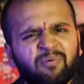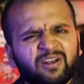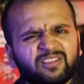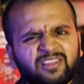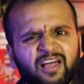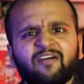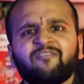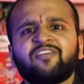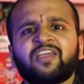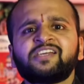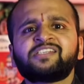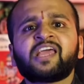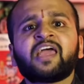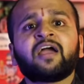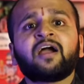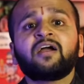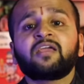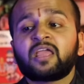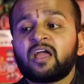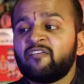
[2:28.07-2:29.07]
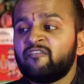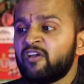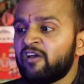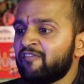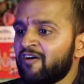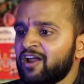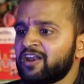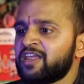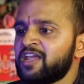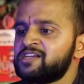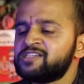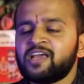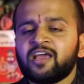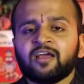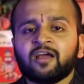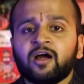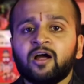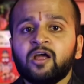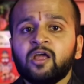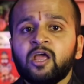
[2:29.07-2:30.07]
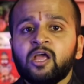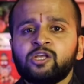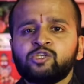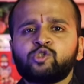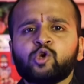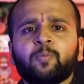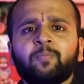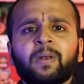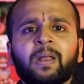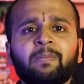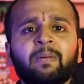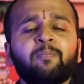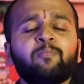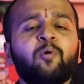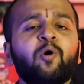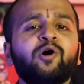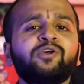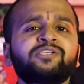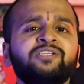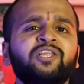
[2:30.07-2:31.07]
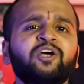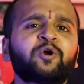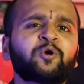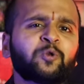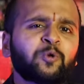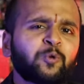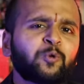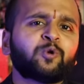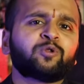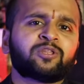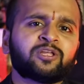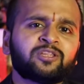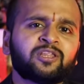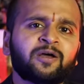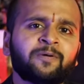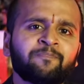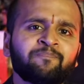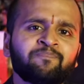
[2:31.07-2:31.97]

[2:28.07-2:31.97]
बर्ताव किया जाएगा क्या व्यवहार किया जाएगा जो अपने आप में बहुत ज्यादा क्रूर होता था